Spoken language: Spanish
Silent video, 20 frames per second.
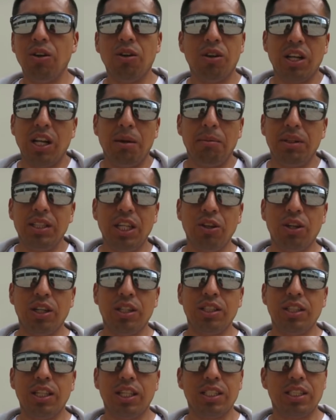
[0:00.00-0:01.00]
algo reglamentario
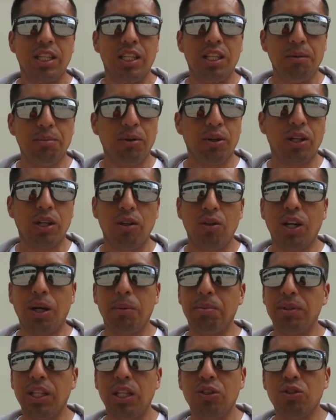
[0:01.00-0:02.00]
que tiene que salir porque los
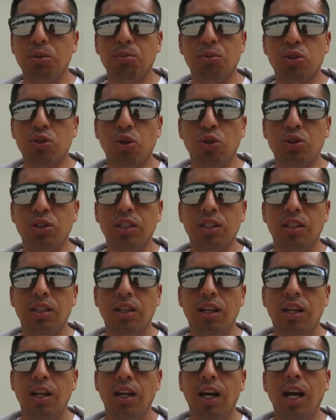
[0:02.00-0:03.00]
capitanes somos 11,
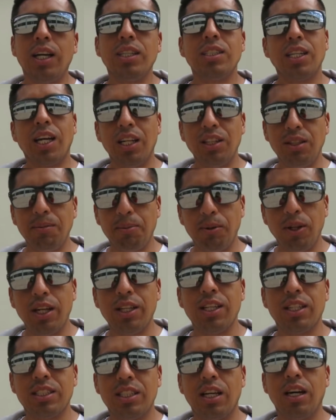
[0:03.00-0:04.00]
hasta Andy
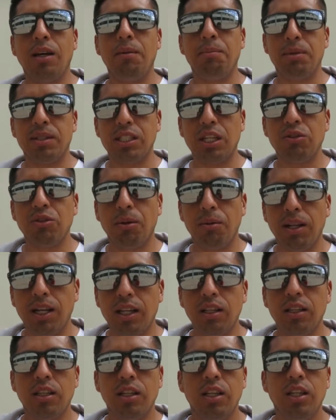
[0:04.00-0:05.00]
Polar ya está empezando a
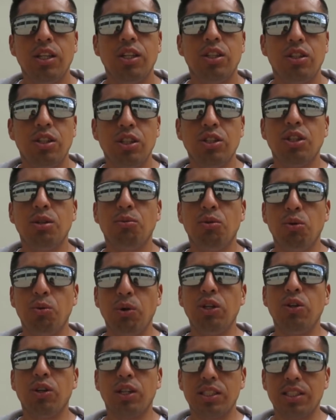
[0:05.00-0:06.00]
hablar, y eso es muy
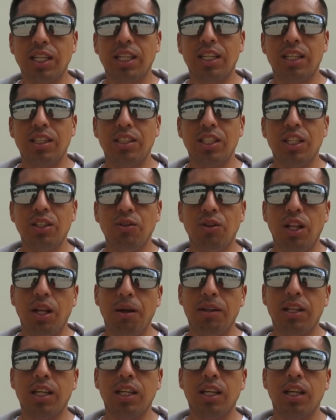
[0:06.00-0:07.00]
bueno, que está creciendo y
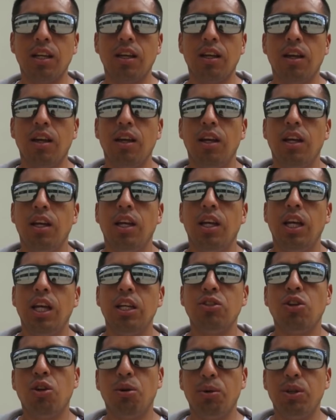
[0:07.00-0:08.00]
la verdad
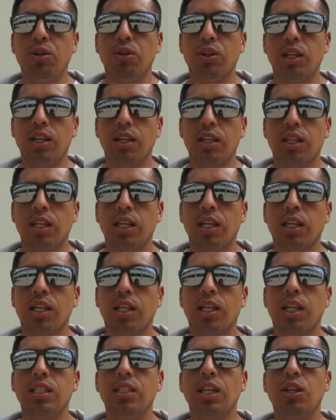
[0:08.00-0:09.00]
que eso es lo bueno que,
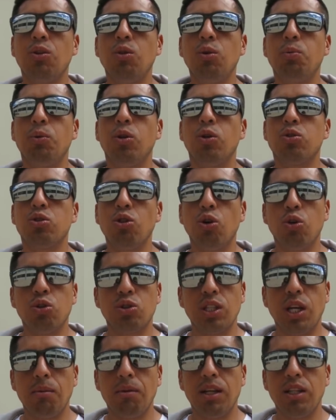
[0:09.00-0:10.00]
este grupo,
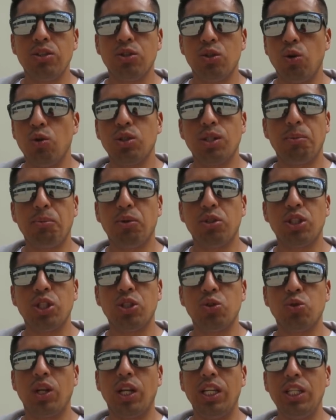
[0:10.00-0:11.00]
todos hablan, todos
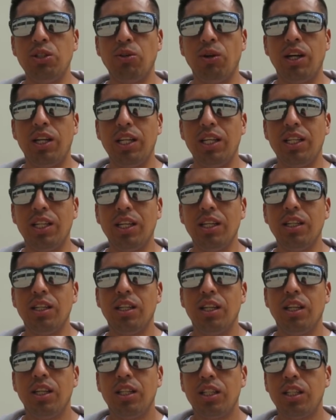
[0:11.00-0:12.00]
aportan su granito de arena
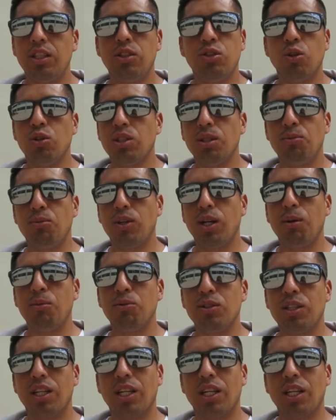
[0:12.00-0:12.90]
y todos empujamos